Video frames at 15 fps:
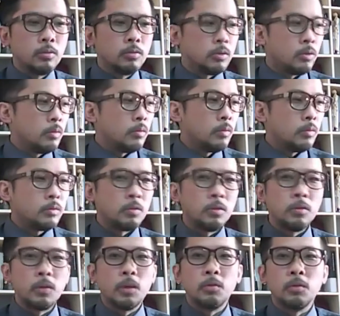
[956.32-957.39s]
一九九九
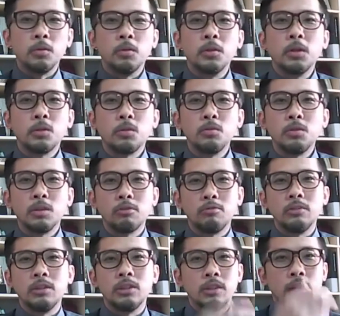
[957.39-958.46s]
六年，我有一个同学叫
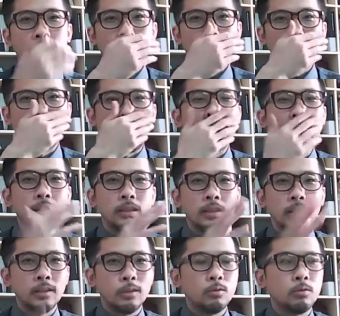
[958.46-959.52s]
许志浩，他发现的
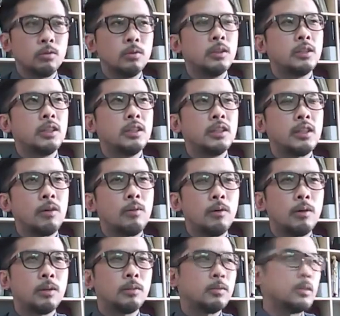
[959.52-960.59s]
一个有趣的现象——万
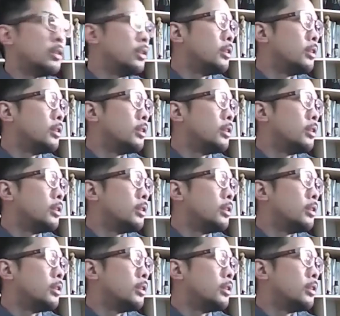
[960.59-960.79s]
花筒的